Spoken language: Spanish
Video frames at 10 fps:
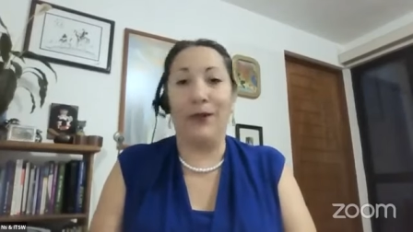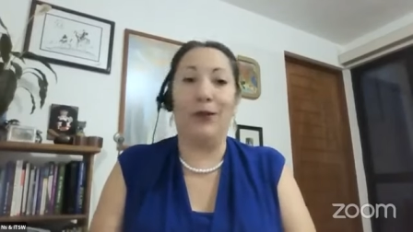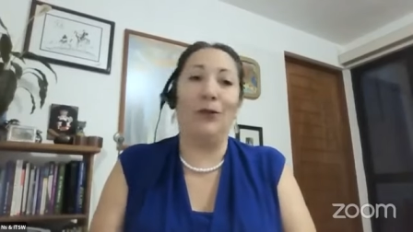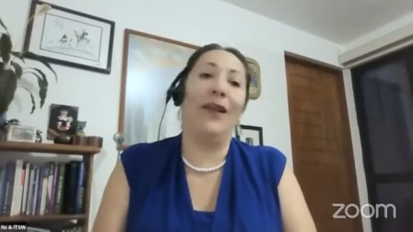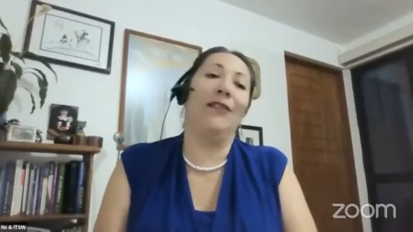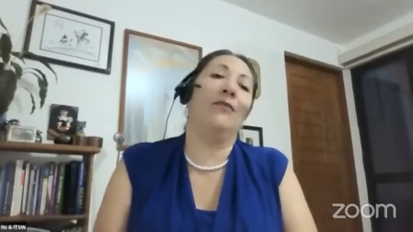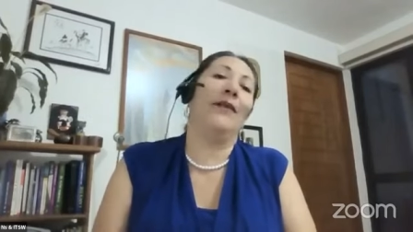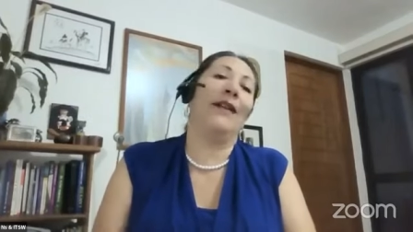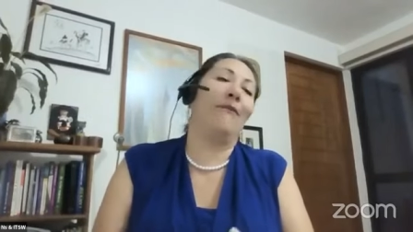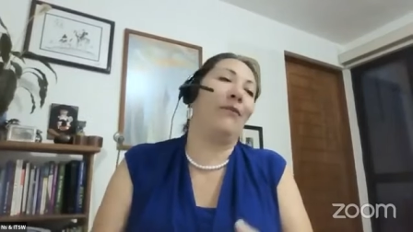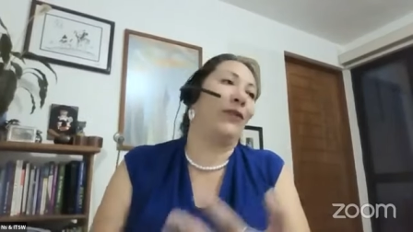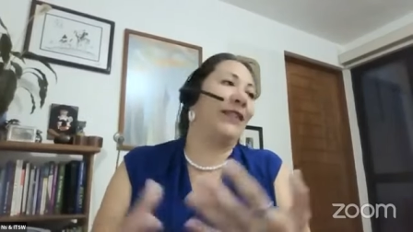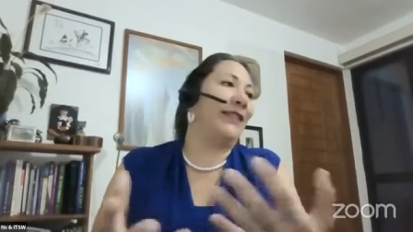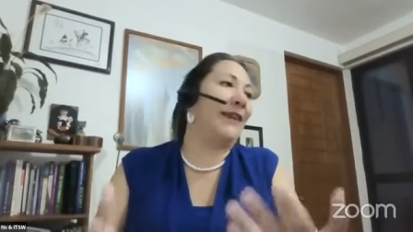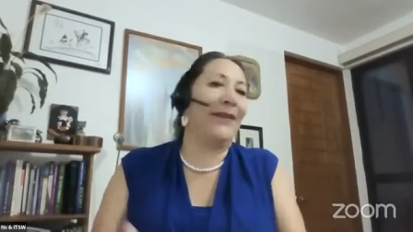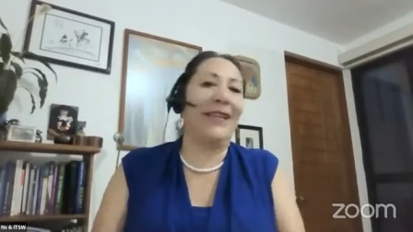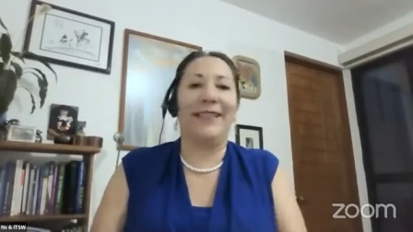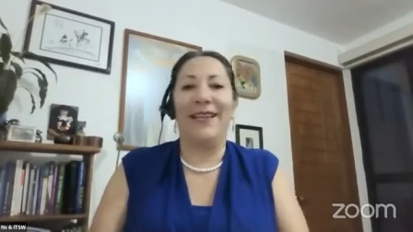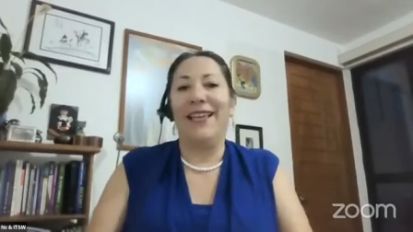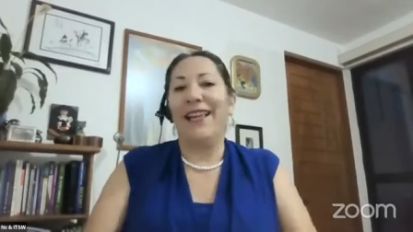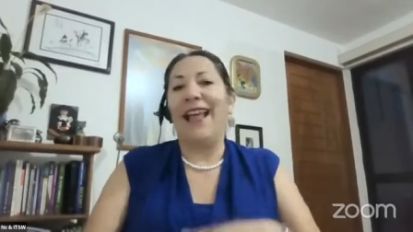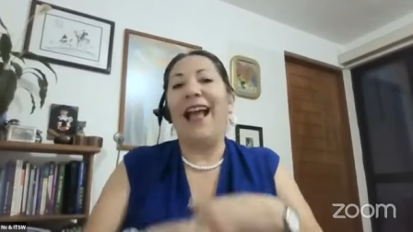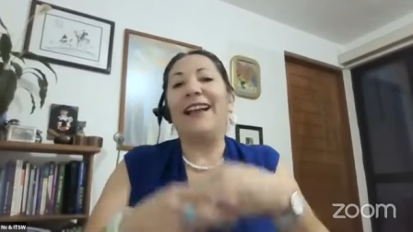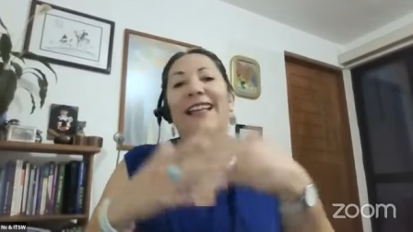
Pero bueno, para poder saber a